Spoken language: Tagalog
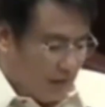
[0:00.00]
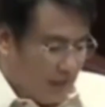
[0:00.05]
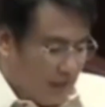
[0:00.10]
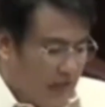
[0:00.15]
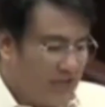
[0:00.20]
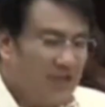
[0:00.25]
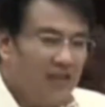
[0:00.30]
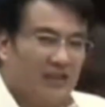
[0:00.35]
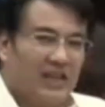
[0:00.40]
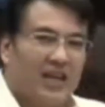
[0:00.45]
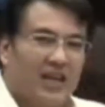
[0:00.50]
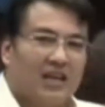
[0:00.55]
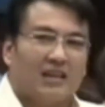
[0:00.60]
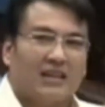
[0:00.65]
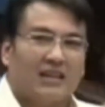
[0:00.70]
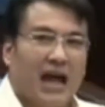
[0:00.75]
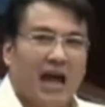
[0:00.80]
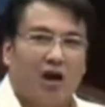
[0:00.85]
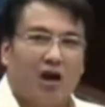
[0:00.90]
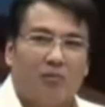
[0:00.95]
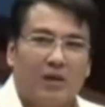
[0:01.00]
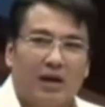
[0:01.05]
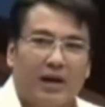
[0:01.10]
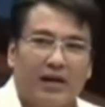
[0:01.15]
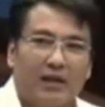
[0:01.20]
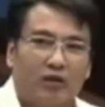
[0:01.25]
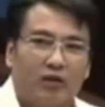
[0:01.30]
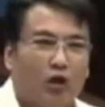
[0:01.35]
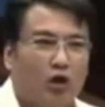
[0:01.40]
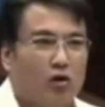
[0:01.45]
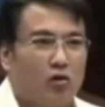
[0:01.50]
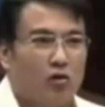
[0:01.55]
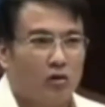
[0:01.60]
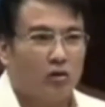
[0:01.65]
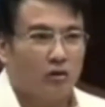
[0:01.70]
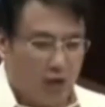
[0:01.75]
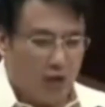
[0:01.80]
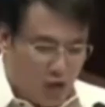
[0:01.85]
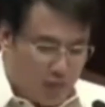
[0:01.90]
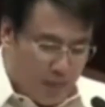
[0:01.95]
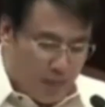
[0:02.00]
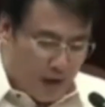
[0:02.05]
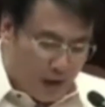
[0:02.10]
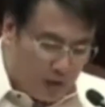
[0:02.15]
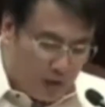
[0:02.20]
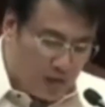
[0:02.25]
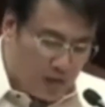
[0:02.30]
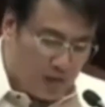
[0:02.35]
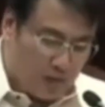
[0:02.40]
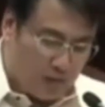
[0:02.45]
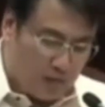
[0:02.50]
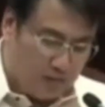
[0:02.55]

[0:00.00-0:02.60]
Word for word: Hindi na tao mga ito, Ginoong Pangulo.